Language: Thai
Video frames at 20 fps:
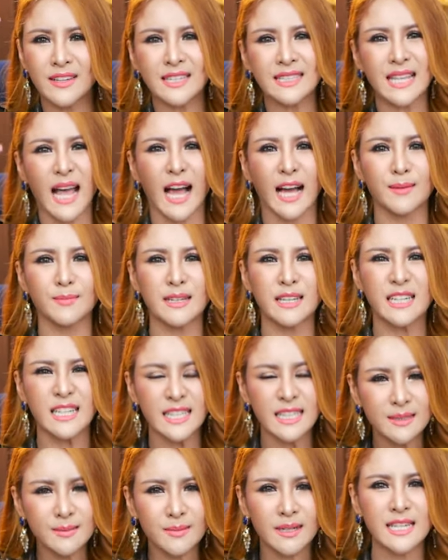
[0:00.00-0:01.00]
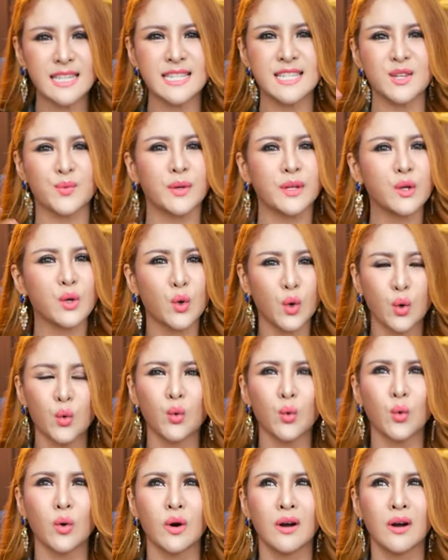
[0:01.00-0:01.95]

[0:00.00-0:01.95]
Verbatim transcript: ต่างๆมันขึ้นมาในชีวิตครู